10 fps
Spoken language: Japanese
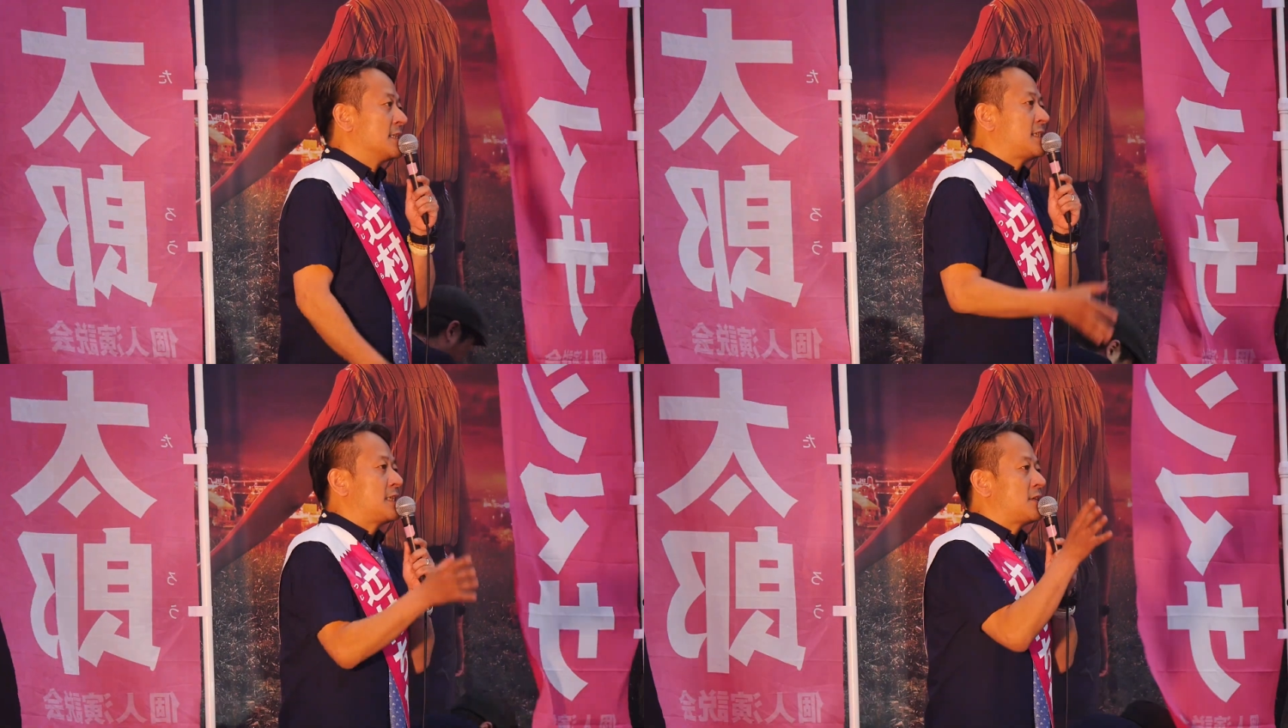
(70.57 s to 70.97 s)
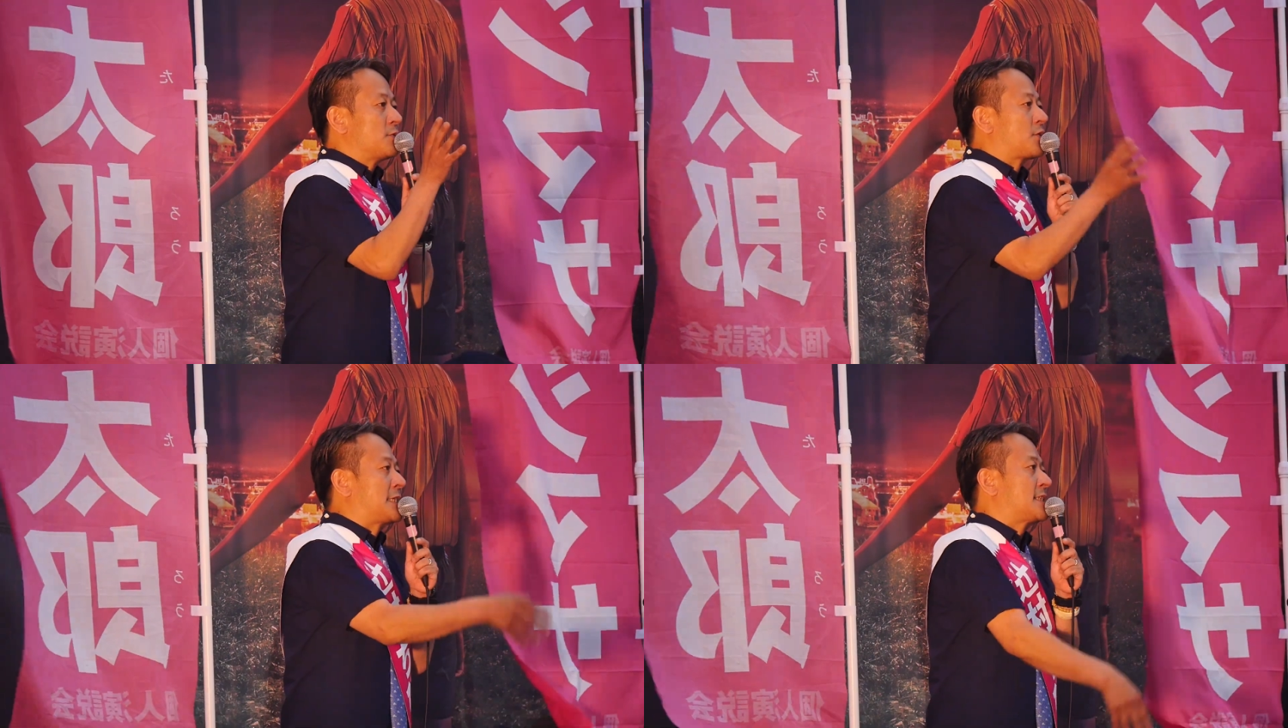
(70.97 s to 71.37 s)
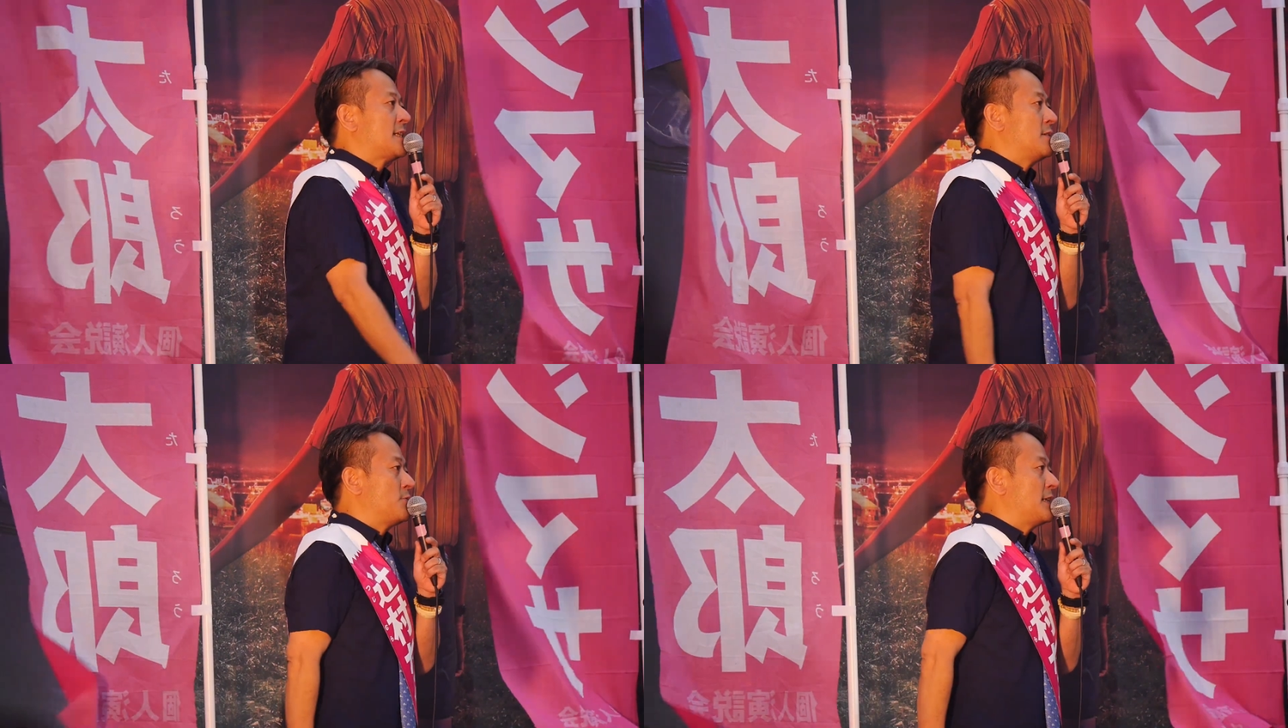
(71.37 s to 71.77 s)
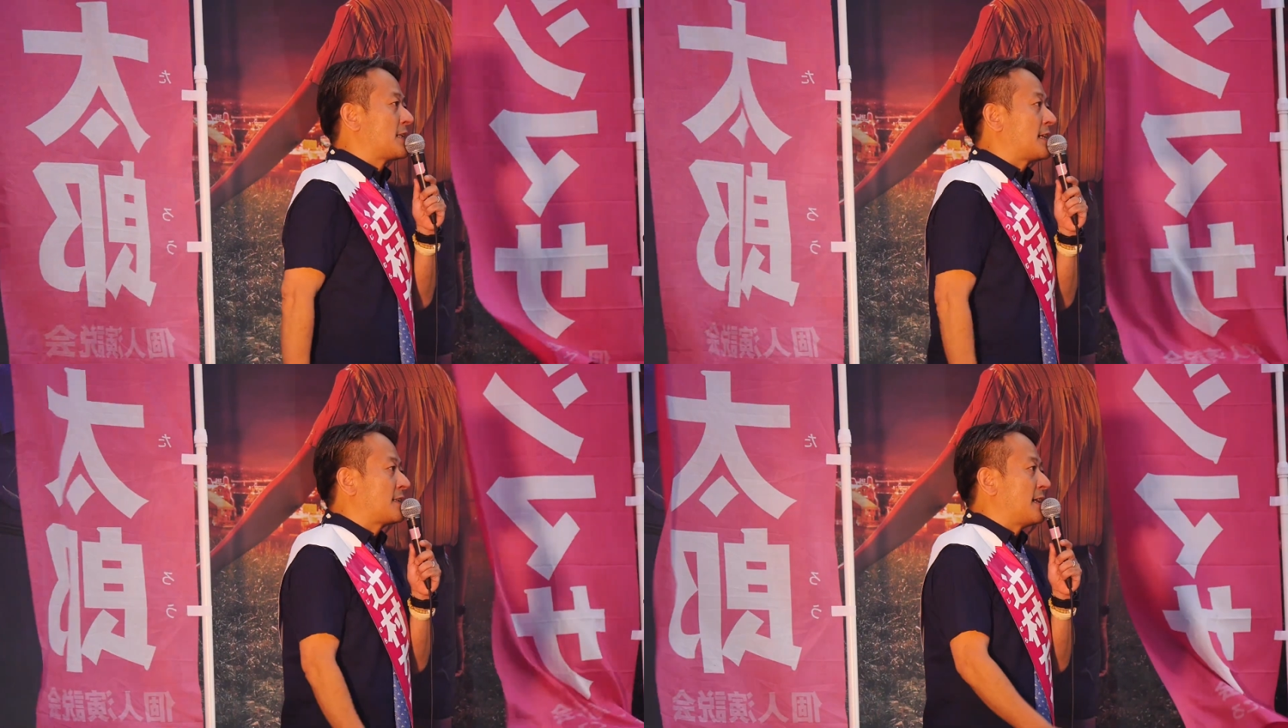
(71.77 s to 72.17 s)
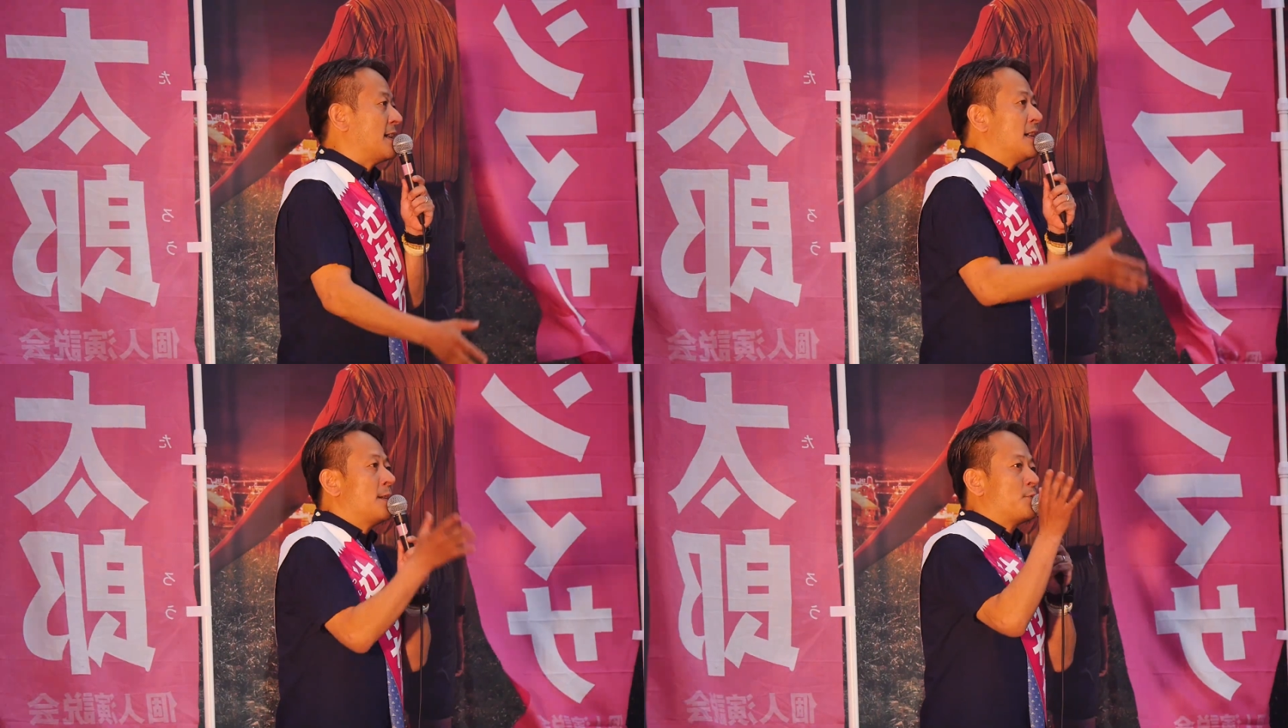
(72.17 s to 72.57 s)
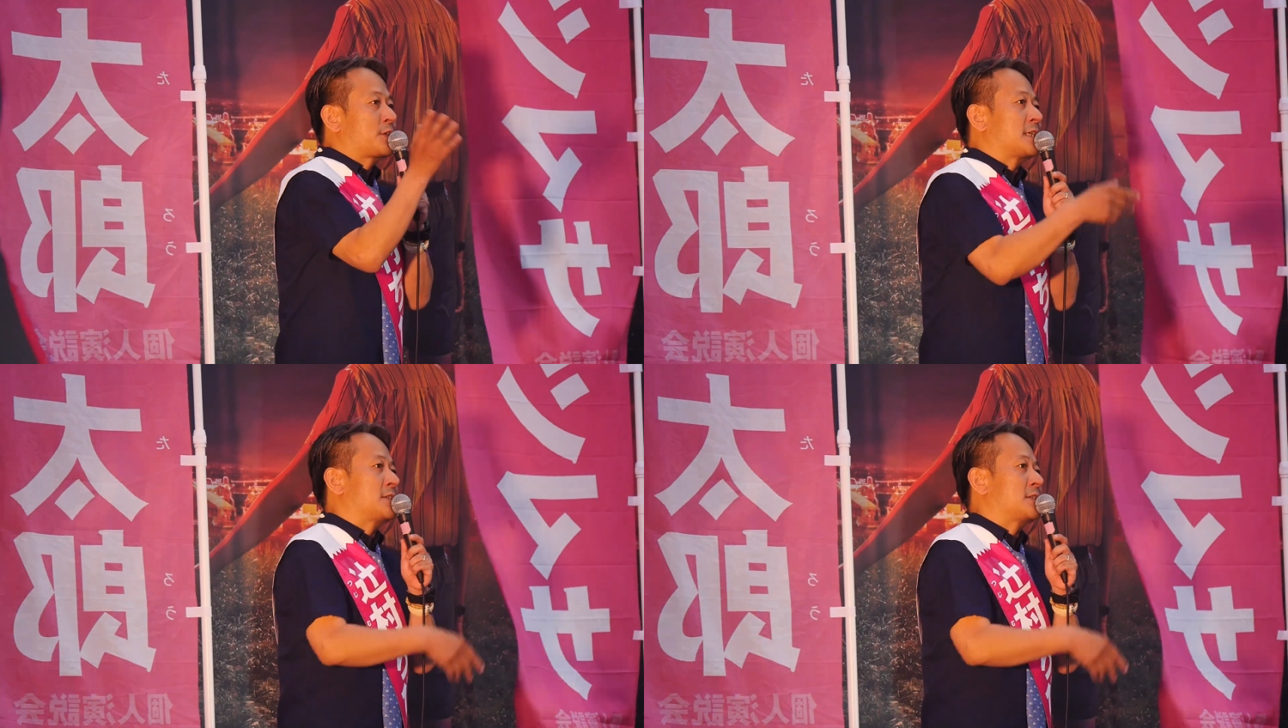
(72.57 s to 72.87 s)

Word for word: 地域の規制の上に立って僕た